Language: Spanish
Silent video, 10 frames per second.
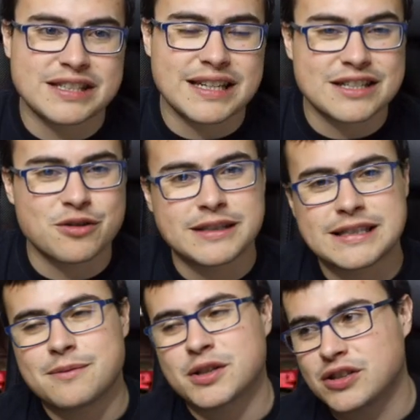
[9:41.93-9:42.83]
estrellas,
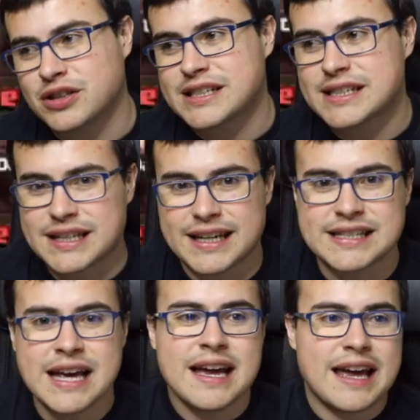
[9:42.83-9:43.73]
97% y tres
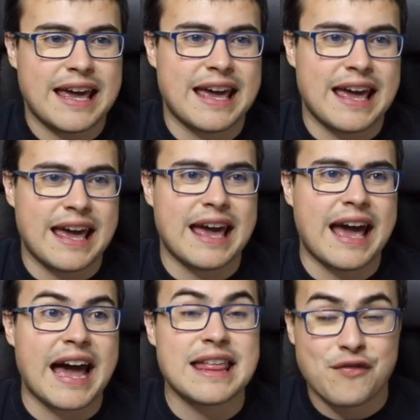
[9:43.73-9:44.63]
estrellas,
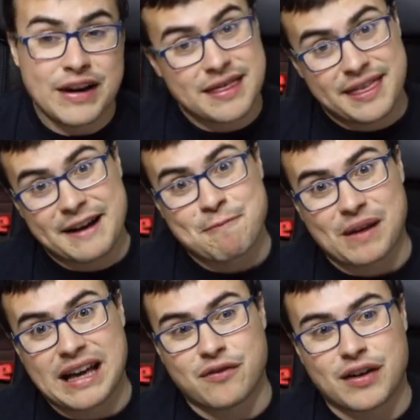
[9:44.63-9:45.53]
eh, hay diferencia,
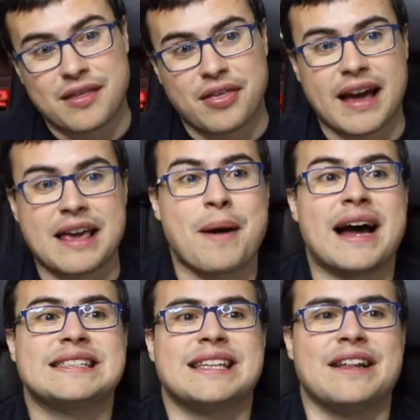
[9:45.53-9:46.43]
hay diferencia, y
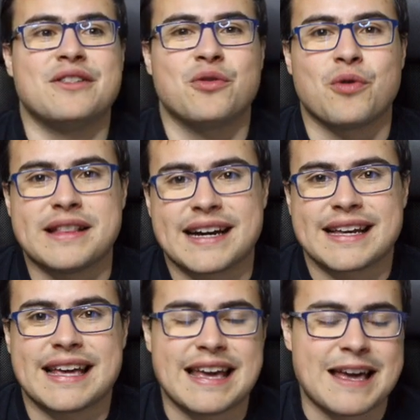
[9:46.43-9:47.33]
más teniendo en cuenta
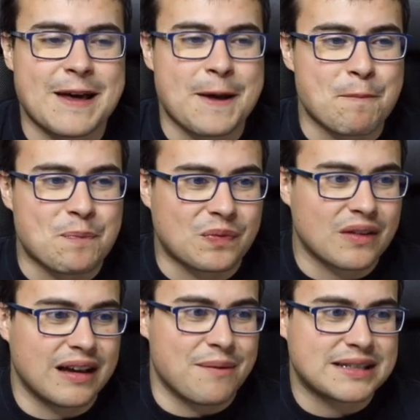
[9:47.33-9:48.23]
que,
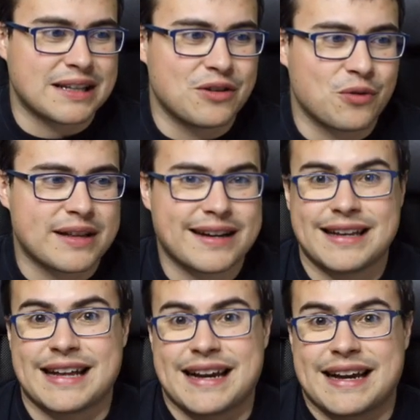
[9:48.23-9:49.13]
mm, y más teniendo en cuenta
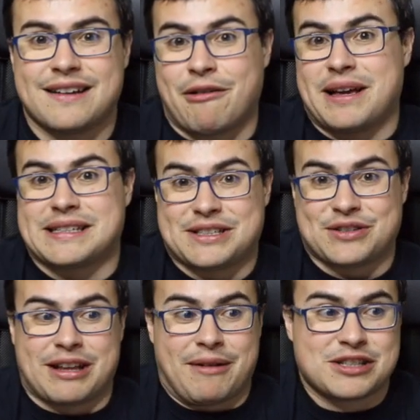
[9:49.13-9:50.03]
que el ataque lo habías
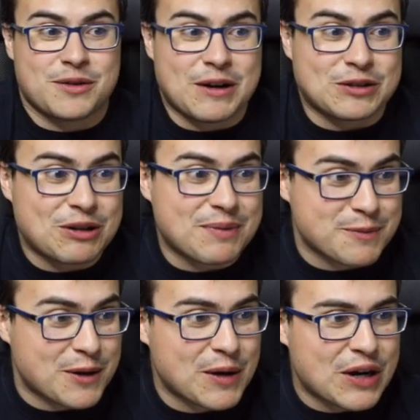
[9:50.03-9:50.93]
hecho, que te habían sobrado
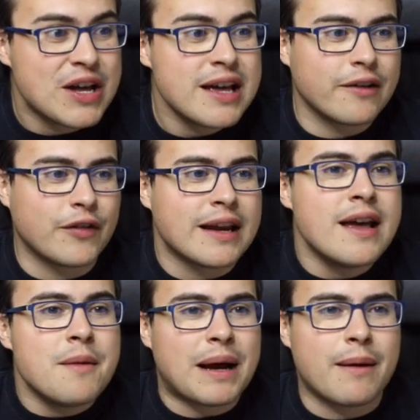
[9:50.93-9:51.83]
tropas, pero bueno, en fin,
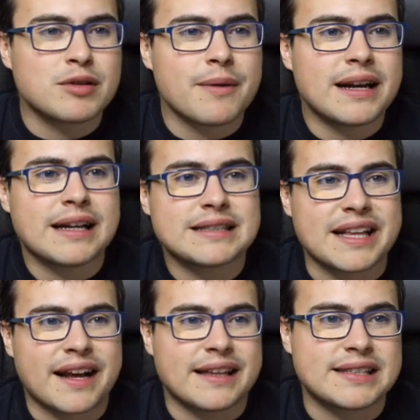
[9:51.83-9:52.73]
vale, vamos a ver
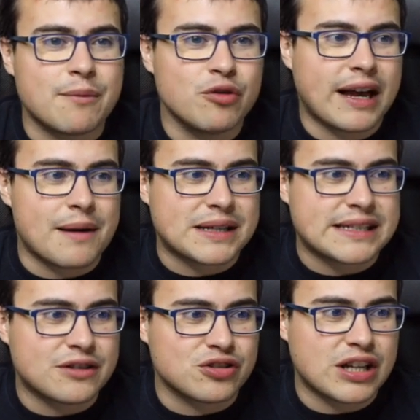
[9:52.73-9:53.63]
este ataque de Samu de
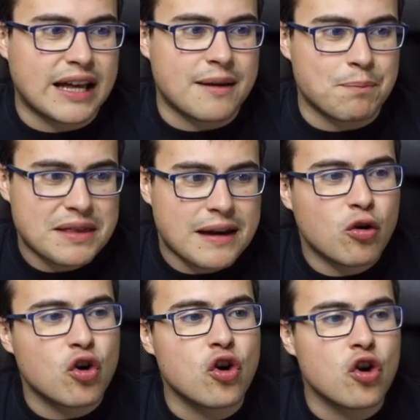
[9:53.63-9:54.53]
Cambas Netos, empieza
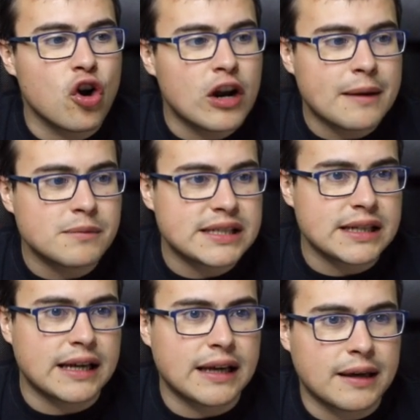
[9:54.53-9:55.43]
con
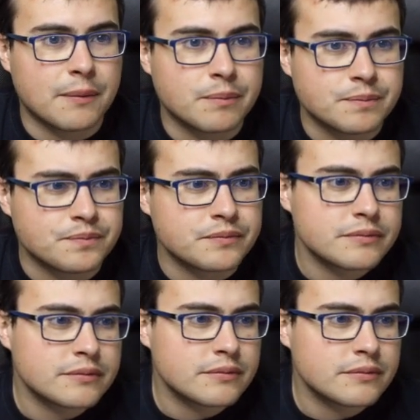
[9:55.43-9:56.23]
Golems, eh...